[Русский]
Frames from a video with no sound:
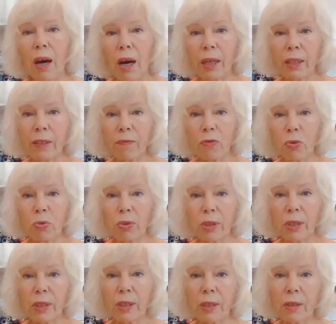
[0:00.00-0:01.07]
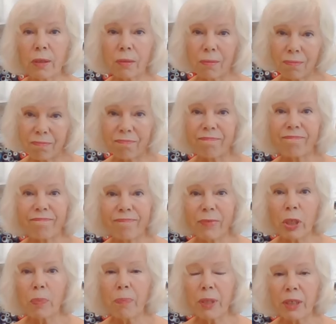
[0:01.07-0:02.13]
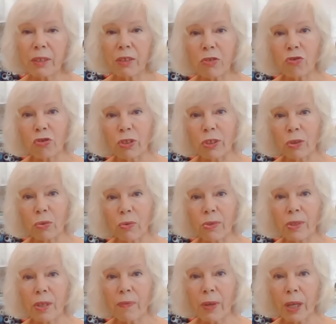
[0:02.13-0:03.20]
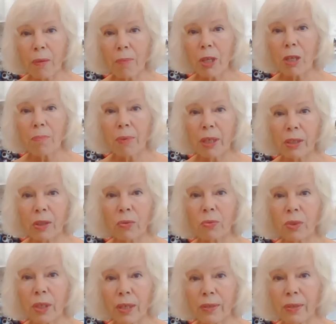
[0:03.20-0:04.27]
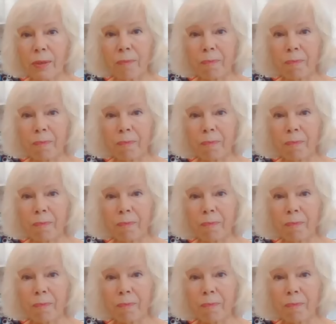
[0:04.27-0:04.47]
они все-таки непрактичны, то есть со временем они у нас